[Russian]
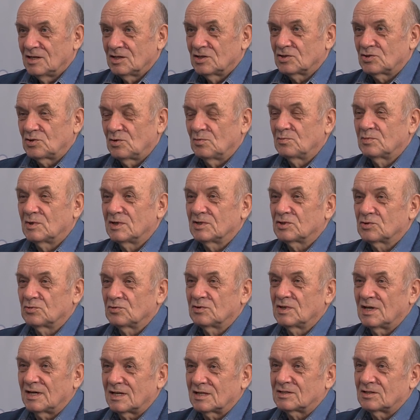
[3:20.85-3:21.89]
чтобы
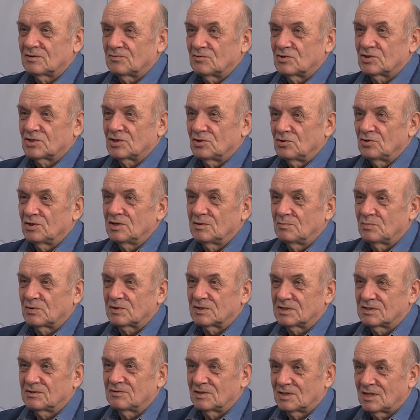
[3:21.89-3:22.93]
государство жило и
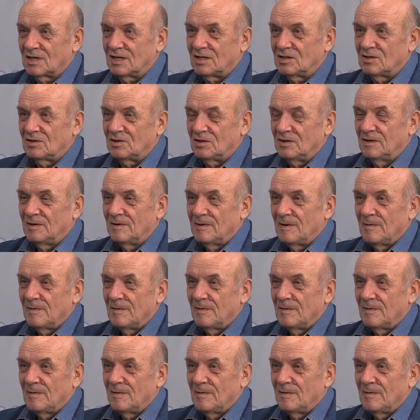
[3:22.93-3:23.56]
процветало,